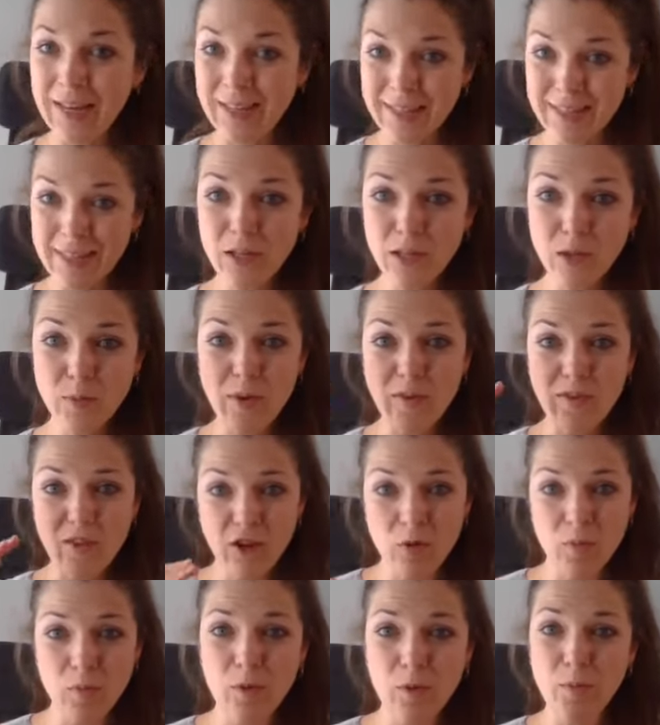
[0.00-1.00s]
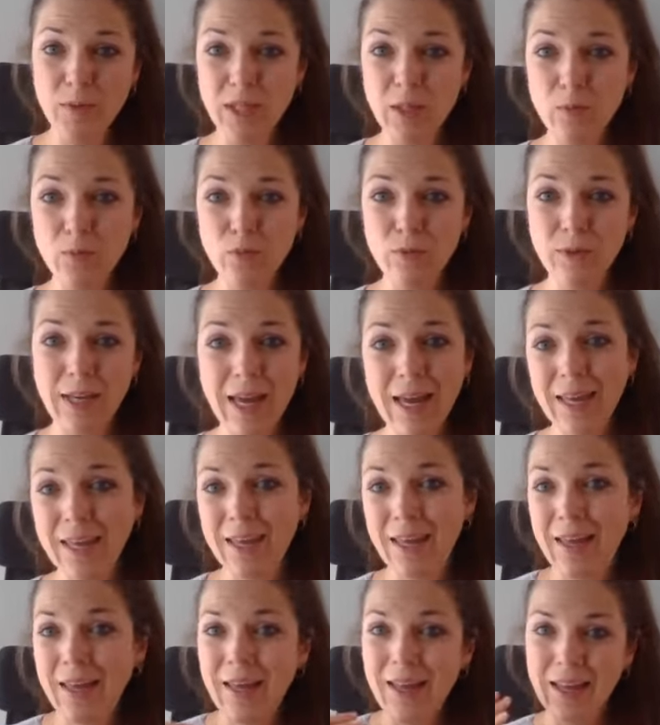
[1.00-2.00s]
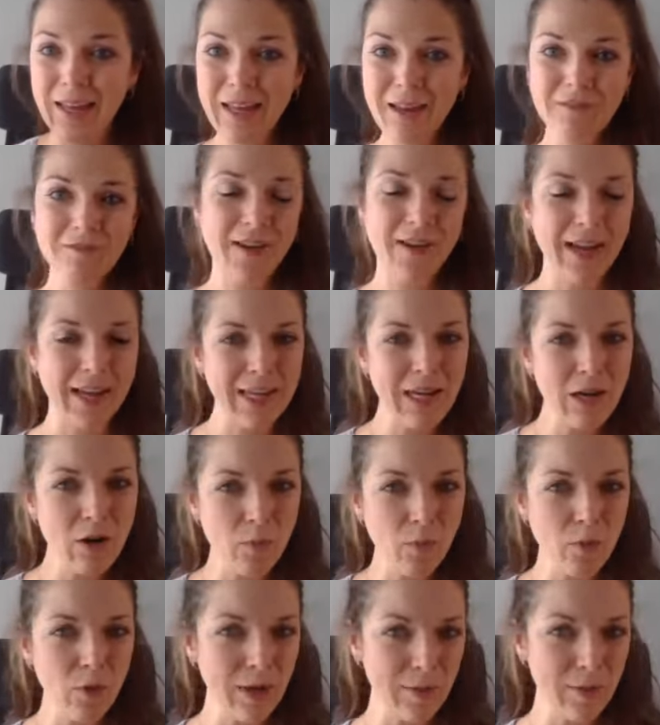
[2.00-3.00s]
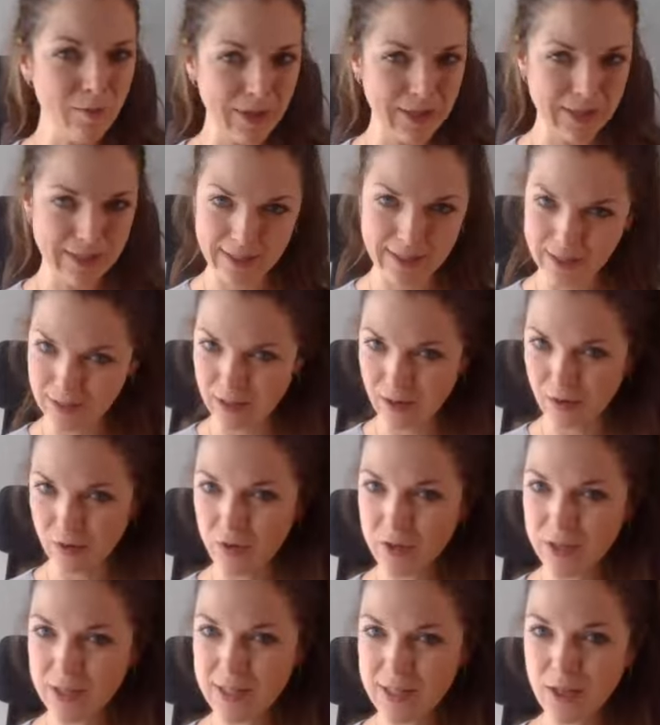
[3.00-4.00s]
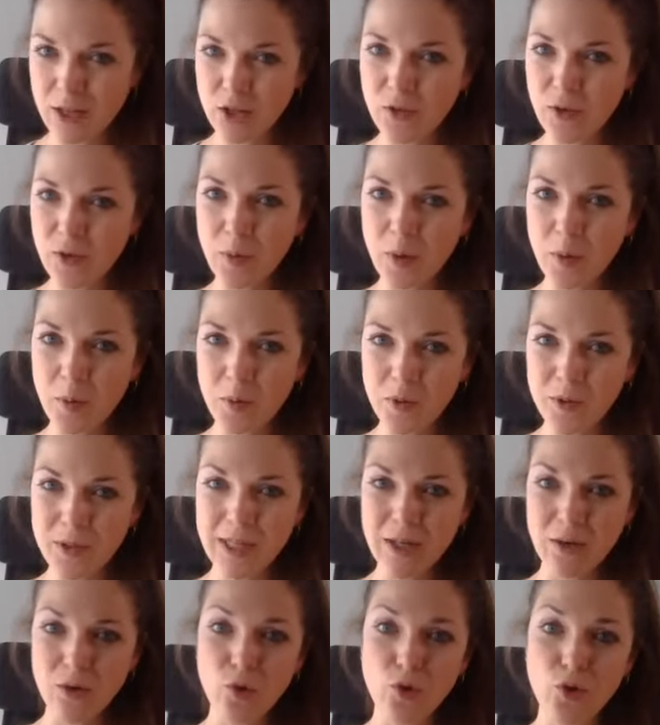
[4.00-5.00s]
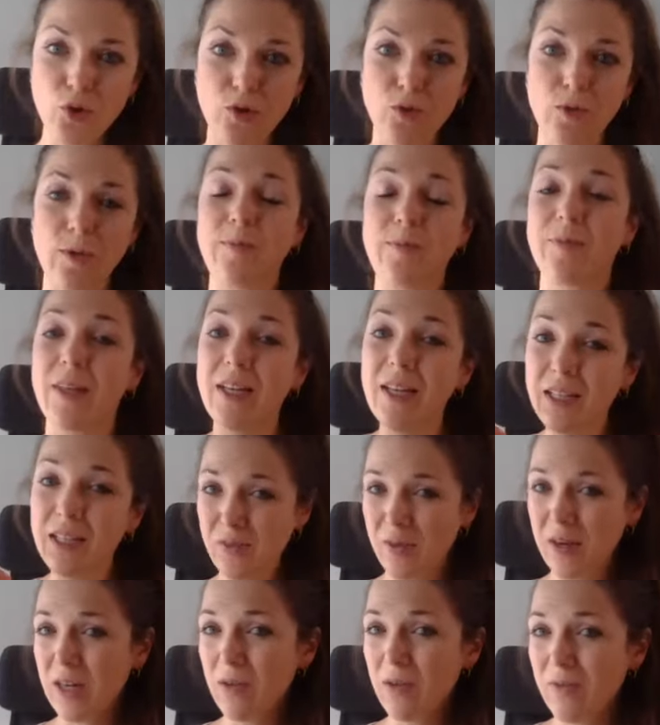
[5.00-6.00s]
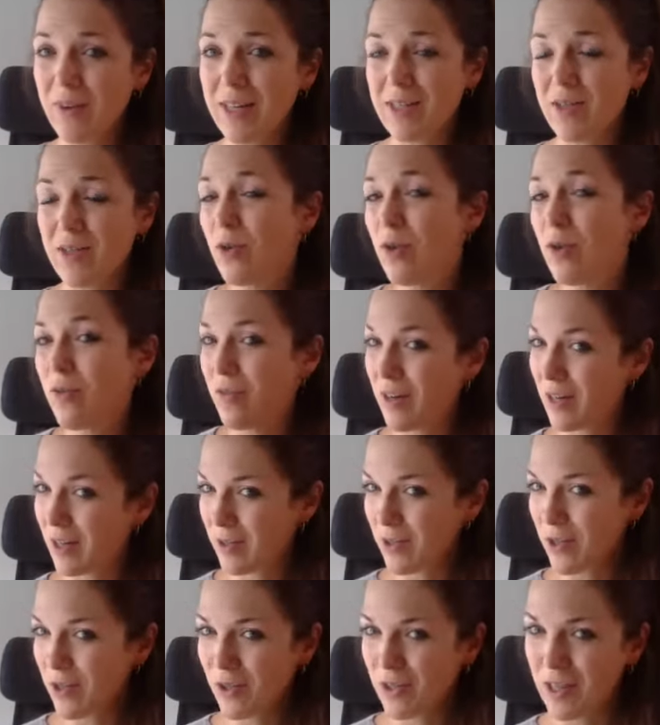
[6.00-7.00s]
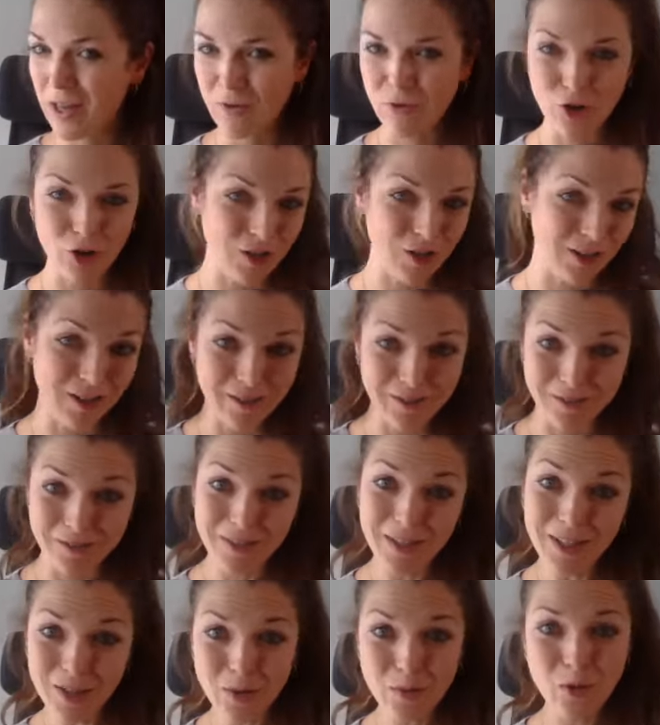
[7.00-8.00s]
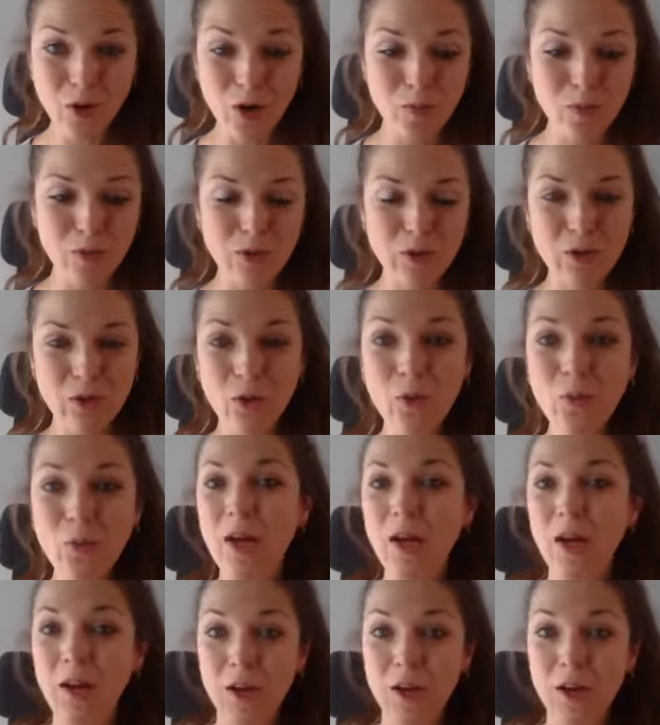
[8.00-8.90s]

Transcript: Sinon, tu peux avoir une plus petite bouteille et varier un peu les plaisirs. Dans le fond, c'est ce que je vais te proposer aujourd'hui. Il y a différentes façons de faire en sorte d'avoir envie de boire plus d'eau.